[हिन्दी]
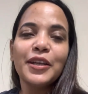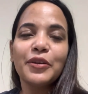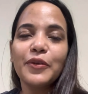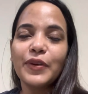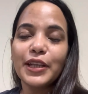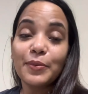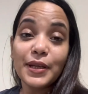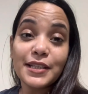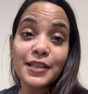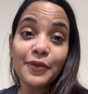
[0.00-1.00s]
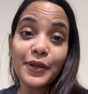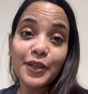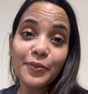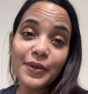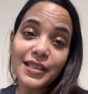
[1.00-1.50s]
थोड़ा वेदर भी अच्छा हुआ है
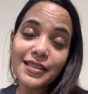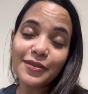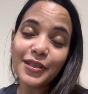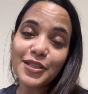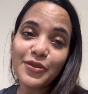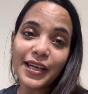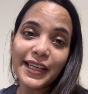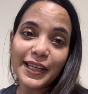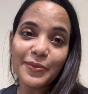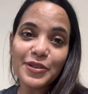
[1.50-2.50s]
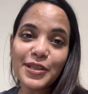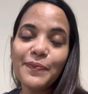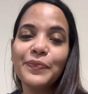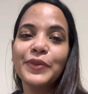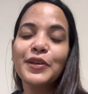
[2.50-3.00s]
तो मस्त थोड़ा इन्जॉय करेंगे मौसम
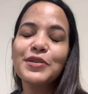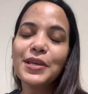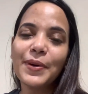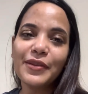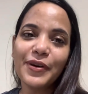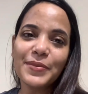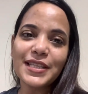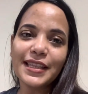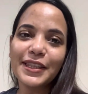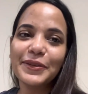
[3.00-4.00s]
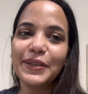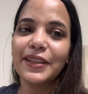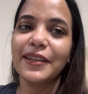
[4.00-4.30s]
उसके बाद वापस आती हूँ